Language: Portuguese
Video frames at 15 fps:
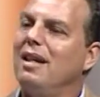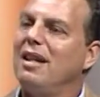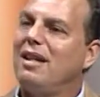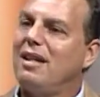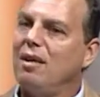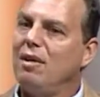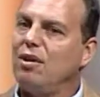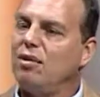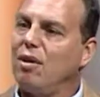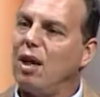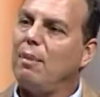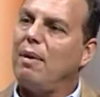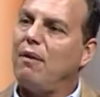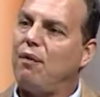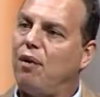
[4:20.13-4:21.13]
Então isso é
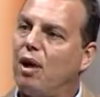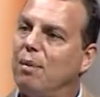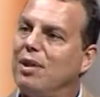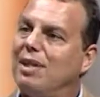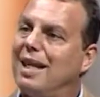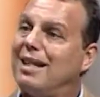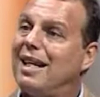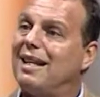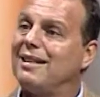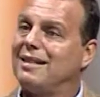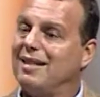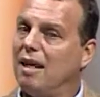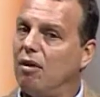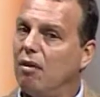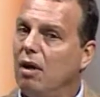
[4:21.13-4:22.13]
uma forma de
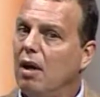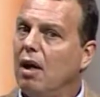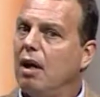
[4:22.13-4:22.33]
atração,